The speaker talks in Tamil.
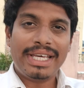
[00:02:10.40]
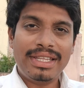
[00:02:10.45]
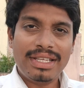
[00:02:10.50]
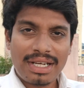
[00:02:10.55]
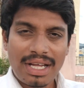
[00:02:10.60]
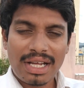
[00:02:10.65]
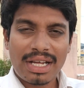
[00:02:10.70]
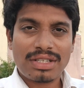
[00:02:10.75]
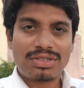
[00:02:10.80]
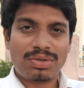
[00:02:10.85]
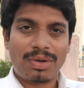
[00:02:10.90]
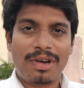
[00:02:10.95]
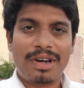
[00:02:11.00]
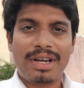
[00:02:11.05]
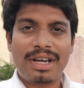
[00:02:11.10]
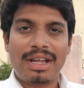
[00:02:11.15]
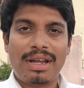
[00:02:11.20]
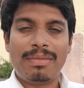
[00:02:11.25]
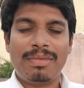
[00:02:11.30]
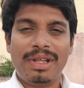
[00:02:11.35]
எதுக்காக
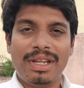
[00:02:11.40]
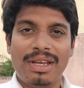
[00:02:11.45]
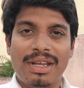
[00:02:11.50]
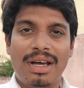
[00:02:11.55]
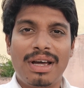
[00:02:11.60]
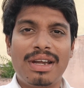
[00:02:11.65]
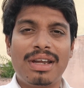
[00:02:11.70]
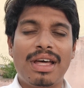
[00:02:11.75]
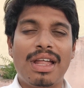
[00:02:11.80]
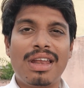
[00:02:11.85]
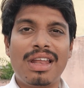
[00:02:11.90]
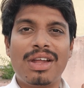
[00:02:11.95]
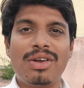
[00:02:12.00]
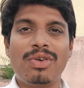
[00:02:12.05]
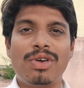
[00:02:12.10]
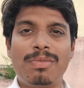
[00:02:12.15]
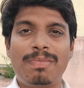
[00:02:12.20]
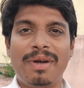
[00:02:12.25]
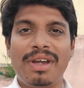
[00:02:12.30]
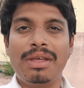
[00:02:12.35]
சொல்கிறேன் அப்படின்னா நல்லா
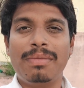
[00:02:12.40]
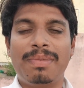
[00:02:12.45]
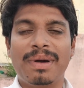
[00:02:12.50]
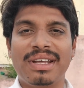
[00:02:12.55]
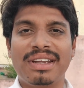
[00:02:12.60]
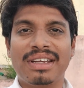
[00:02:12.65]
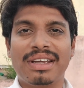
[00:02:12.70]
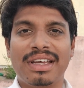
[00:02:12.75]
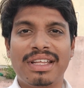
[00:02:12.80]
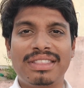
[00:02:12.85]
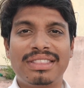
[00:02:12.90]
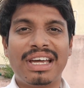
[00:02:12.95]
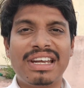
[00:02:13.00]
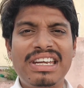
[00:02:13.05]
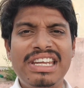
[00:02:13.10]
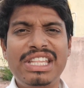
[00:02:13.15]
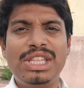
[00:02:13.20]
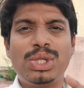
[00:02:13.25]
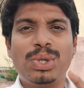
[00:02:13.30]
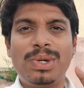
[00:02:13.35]
நோட் பண்ணி பாருங்கள்
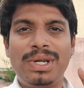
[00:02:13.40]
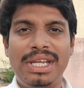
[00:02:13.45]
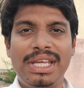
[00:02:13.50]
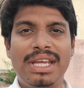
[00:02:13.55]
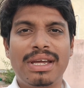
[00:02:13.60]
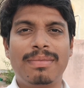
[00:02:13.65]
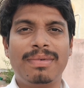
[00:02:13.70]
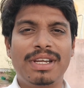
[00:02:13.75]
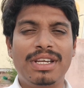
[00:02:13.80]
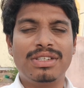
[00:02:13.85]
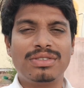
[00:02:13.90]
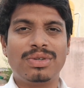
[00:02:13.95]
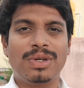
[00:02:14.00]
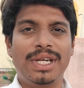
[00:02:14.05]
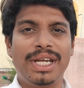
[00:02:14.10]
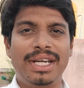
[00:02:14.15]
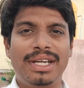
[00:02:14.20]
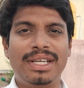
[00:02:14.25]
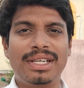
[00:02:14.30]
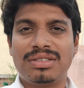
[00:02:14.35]
தண்ணி தொட்டி அப்படின்னு
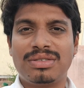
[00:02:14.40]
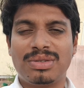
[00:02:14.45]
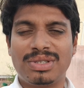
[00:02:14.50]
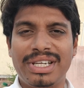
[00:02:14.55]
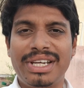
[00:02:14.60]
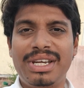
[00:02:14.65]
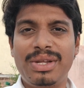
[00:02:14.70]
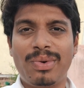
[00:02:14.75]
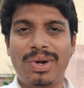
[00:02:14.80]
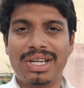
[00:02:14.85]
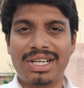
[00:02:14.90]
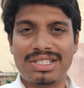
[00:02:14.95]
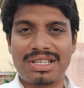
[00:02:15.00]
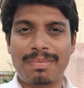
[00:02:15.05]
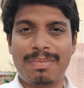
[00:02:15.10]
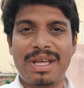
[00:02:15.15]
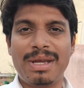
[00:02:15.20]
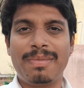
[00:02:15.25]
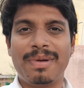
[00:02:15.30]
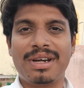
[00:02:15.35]
சொல்லிட்டு சொசைட்டி வாட்டர்
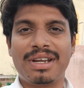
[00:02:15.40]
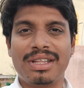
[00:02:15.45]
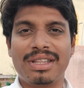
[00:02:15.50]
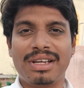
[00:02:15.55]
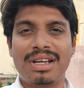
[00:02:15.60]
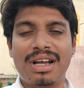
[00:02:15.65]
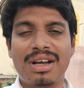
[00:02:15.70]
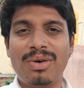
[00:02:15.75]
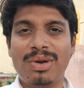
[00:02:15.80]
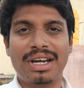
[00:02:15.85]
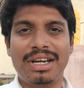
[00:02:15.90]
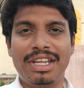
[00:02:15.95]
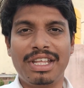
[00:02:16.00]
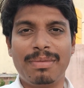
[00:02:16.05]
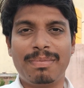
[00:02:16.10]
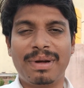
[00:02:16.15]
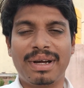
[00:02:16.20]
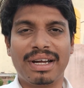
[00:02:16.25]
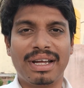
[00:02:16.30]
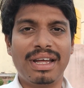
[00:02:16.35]
சப்ளை பண்ணுறதுக்காக ஒரு
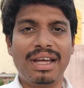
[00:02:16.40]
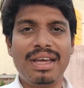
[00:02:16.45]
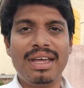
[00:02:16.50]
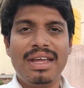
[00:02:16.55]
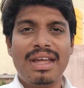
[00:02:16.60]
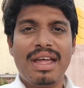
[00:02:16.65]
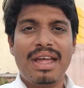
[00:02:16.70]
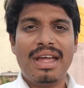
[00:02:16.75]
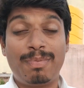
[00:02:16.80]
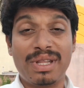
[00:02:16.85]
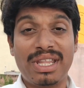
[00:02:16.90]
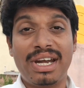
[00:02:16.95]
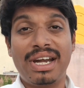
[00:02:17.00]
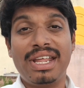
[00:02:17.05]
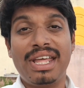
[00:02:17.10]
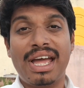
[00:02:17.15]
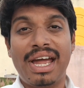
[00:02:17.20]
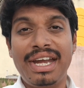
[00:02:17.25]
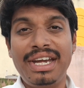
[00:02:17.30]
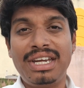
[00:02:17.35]
கட்டியிருப்பாங்க முப்பது
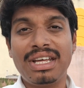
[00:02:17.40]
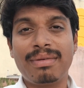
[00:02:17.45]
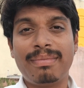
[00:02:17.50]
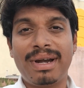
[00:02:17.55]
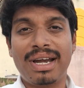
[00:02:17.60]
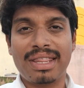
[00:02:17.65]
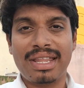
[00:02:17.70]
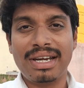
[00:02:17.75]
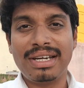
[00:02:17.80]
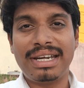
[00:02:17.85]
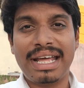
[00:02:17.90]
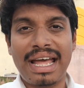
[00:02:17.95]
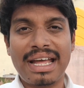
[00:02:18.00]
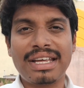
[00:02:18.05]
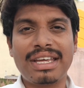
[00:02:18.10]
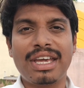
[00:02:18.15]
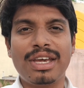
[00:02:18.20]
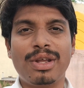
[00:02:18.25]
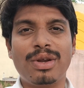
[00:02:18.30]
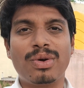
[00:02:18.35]
அடி ஹைட்டுக்கு மேலே தான்
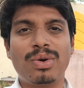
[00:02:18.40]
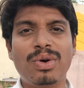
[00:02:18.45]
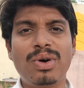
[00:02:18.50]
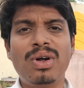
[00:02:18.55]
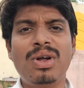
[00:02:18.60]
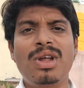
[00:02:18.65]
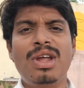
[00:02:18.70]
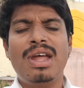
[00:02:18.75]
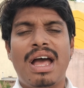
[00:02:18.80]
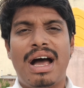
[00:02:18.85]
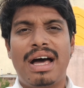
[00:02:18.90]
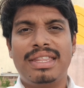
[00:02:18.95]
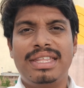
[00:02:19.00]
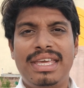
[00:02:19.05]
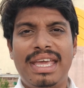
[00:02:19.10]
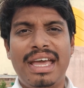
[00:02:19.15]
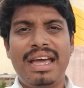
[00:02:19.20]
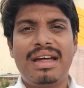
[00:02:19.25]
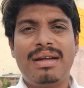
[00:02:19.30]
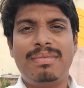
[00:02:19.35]
டேங்கே இருக்கும் அது
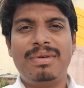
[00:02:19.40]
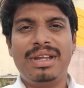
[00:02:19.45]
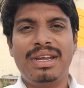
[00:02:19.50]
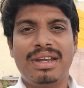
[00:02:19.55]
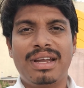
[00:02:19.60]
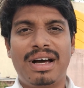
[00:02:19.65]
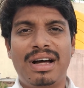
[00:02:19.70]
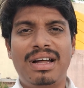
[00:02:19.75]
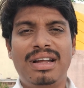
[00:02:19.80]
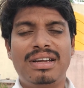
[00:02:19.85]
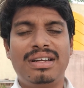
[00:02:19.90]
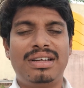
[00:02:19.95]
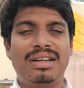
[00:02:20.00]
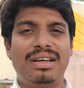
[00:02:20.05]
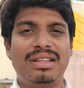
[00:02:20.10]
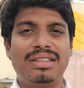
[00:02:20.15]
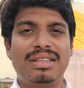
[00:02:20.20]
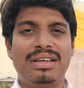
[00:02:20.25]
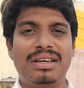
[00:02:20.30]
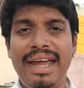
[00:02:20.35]
ஏன் அப்படின்னா
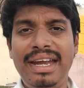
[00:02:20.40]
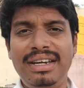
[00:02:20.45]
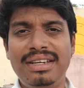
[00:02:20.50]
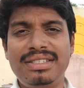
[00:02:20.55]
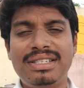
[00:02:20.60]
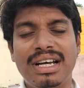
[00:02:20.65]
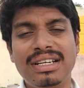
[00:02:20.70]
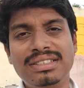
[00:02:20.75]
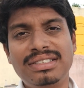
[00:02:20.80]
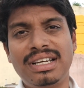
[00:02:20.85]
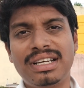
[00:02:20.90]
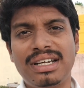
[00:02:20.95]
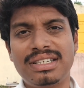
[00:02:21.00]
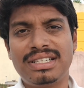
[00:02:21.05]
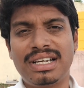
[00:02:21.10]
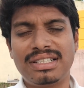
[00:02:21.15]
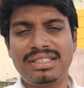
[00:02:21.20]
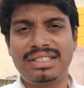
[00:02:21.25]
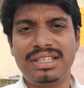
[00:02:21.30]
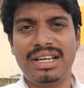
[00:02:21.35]
அந்த ஹைட் ஜாஸ்தியாக
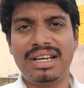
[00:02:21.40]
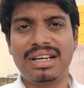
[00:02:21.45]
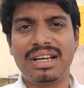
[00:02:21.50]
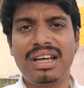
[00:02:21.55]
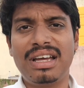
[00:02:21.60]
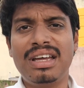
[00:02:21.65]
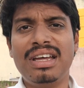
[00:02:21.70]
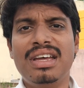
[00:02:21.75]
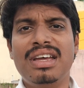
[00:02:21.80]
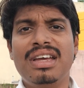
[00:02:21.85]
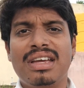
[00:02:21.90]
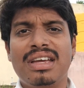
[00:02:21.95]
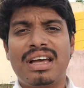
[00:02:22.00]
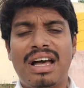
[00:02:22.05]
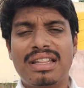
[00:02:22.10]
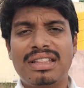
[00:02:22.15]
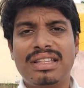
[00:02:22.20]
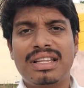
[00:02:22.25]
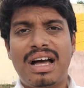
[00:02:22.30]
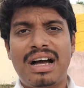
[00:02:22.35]
ஜாஸ்தியாக
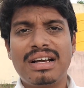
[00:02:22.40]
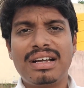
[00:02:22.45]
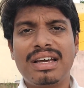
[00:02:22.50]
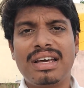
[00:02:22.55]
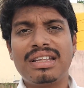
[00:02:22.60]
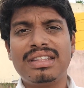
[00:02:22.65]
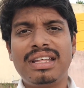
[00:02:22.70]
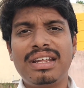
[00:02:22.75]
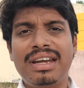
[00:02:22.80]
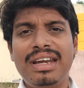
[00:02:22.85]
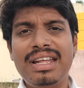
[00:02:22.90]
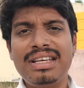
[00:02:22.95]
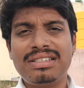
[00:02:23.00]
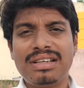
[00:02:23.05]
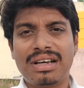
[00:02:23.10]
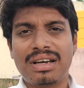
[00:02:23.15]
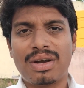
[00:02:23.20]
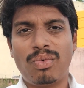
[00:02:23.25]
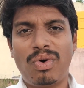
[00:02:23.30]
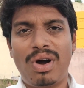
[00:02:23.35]
அந் அங்கேருந்து ரிலீஸ்
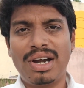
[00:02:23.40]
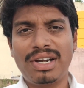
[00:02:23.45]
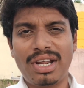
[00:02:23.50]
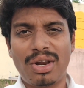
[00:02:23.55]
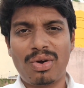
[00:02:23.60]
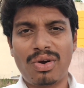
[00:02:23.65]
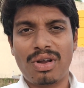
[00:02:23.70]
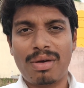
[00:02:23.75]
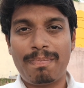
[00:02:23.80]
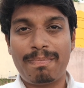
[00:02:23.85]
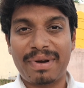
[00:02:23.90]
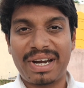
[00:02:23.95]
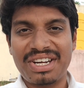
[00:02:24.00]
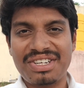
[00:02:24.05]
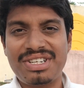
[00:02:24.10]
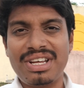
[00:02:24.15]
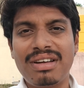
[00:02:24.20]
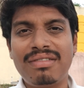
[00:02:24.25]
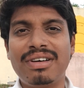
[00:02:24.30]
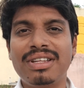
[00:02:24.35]
ஆகிற வாட்டரோட
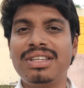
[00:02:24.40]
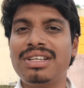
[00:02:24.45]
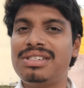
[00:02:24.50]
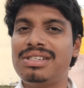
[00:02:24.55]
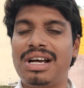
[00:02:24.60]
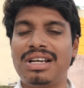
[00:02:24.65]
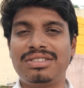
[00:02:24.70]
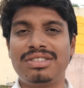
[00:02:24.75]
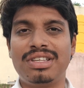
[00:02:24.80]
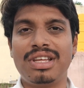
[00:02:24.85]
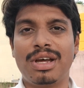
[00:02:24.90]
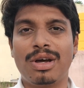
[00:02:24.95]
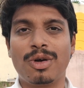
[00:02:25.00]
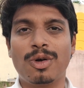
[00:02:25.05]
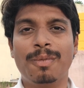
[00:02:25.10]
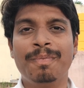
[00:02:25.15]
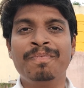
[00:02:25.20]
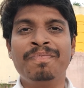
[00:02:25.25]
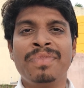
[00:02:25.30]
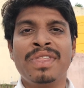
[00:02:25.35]
ப்ரெஷர் வந்து
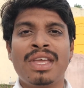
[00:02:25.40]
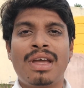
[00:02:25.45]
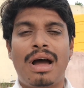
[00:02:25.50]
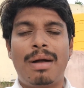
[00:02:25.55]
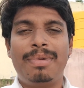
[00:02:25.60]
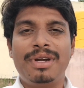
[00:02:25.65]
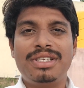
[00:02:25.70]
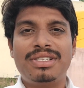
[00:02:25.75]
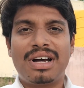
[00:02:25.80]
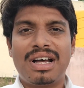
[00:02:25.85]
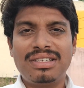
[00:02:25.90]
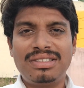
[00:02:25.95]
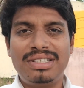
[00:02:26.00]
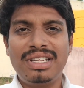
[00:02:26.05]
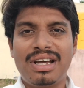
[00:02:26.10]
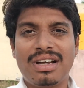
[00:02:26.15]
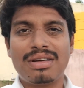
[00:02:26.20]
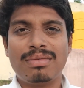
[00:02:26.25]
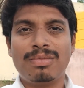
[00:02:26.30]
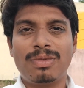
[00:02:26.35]
ஜாஸ்தியாகும் அப்படி
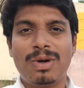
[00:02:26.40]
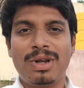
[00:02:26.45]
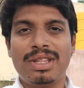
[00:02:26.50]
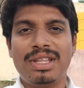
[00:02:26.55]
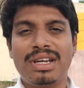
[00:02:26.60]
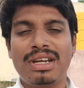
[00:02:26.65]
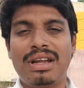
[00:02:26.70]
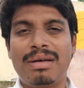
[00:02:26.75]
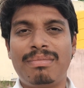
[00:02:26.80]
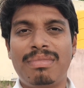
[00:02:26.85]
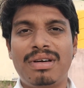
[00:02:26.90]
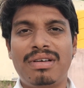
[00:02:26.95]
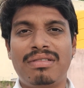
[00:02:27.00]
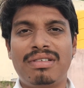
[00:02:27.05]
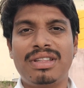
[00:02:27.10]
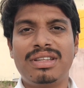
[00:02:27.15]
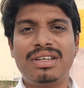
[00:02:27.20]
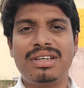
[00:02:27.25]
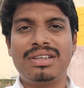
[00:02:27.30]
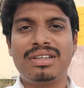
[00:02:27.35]
ஜாஸ்தியாகும் பொழுது நம்ம
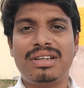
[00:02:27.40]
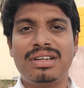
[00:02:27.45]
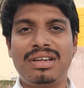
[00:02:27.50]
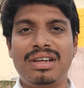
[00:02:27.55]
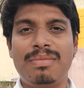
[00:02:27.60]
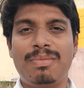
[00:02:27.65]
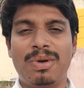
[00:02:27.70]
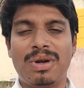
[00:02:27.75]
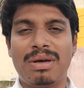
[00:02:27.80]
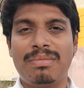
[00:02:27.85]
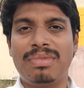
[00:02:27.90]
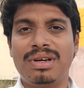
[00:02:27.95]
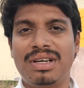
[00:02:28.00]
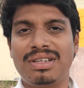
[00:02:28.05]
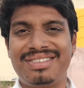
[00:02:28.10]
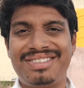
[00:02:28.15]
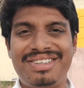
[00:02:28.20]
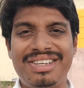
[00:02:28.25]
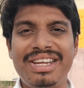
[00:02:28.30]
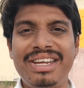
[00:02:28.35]
வந்து இப்போ நம்ம
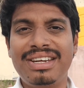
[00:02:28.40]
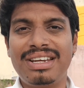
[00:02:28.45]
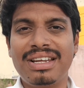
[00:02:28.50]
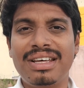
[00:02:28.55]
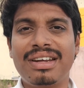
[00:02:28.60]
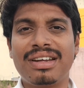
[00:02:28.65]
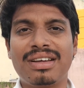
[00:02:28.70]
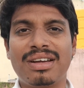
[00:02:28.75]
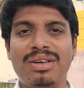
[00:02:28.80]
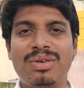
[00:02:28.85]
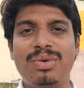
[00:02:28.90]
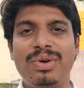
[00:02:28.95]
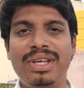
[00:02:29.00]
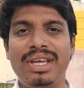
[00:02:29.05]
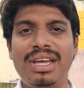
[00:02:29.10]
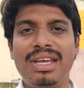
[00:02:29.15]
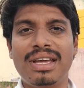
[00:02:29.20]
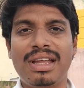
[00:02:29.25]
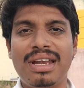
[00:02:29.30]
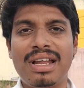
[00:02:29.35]
ஸ்ட்ரீட்டில்
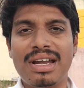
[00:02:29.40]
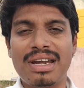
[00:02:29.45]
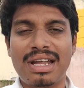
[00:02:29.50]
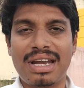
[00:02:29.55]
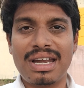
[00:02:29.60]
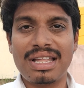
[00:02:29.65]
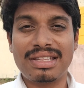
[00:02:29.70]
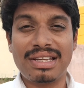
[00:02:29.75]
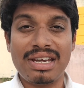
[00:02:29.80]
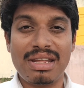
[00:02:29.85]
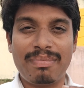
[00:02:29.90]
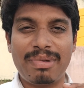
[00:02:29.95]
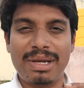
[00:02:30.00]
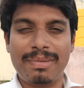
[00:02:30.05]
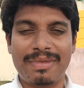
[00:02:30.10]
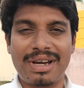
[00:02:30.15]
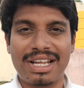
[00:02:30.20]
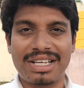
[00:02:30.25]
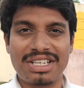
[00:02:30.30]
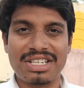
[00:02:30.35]
இருக்கக்கூடிய எல்லா நல்ல தண்ணி
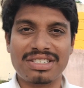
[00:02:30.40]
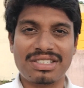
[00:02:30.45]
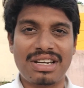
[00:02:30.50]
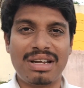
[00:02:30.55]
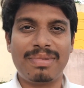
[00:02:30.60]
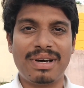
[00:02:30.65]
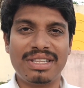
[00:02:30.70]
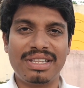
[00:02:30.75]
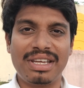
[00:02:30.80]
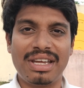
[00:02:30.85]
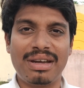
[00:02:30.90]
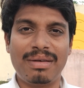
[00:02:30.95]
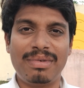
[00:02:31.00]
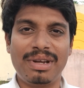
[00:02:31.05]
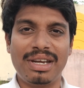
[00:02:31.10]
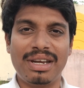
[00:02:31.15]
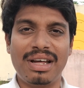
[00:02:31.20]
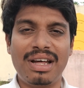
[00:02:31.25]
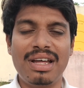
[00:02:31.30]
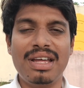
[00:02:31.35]
பைப் கனெக்ஷன்ஸ்லாம் பார்த்தீங்க
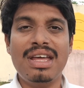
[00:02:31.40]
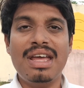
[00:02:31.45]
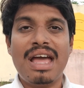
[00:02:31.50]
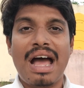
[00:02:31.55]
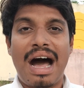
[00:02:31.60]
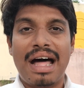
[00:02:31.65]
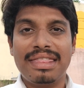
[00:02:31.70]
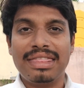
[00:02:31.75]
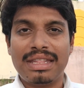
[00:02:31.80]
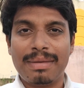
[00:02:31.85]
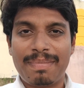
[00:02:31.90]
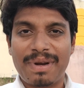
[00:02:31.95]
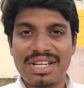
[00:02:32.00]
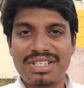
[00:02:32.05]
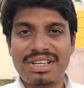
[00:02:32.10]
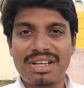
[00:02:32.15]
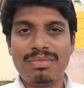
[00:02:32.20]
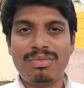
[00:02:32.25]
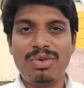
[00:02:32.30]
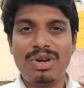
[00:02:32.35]
அப்படின்னா அந்த
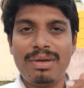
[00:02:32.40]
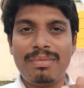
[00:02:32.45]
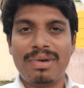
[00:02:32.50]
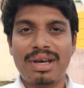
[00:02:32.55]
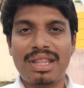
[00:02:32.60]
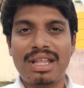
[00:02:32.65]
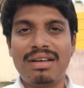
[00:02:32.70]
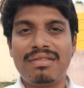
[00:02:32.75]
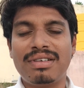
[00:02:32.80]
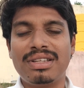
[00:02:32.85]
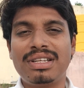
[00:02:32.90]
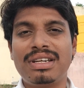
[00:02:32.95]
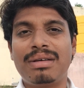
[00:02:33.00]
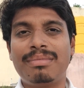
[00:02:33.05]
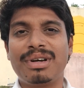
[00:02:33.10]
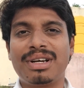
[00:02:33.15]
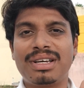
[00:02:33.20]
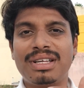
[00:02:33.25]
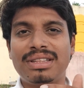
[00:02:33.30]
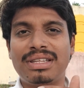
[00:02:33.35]
ப்ரெஷர் மூலிமா தான் வந்து
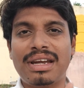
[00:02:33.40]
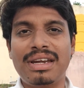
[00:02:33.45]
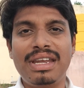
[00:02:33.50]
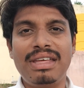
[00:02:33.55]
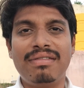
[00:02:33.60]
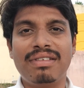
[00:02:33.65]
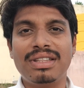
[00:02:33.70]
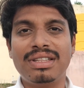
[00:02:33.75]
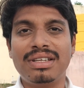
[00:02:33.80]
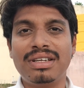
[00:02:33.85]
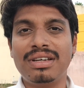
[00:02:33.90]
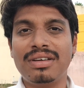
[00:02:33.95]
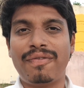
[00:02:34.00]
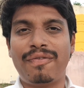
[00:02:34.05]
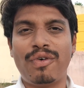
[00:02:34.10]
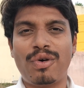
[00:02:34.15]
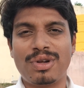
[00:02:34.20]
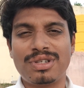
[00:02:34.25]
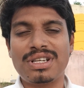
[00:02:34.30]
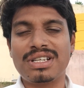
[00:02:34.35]
நமக்கு தண்ணி வந்து
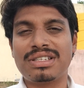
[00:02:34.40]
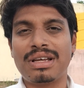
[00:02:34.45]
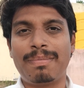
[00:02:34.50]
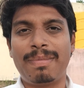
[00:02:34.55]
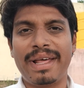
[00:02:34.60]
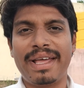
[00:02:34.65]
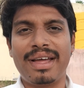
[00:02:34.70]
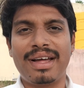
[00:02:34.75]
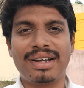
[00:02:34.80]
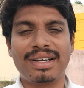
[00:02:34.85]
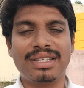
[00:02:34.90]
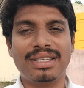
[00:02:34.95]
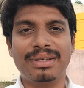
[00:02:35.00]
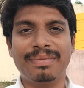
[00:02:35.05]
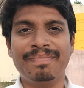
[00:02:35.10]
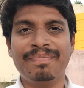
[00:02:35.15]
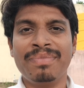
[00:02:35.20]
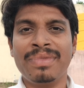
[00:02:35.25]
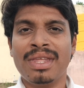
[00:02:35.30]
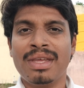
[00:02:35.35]
ஃபோர்ஸாக சப்ளை ஆகுது
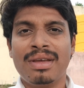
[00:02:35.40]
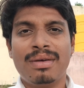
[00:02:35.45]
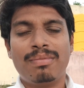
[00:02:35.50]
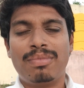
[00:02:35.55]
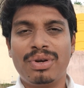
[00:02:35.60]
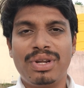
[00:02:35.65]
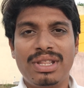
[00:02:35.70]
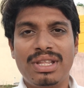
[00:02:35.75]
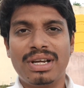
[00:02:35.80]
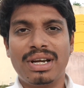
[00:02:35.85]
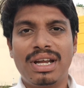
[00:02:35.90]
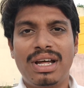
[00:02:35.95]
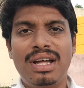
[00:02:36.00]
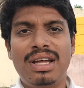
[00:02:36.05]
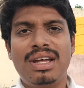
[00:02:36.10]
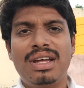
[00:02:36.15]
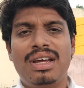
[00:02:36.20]
புரியுதுங்களா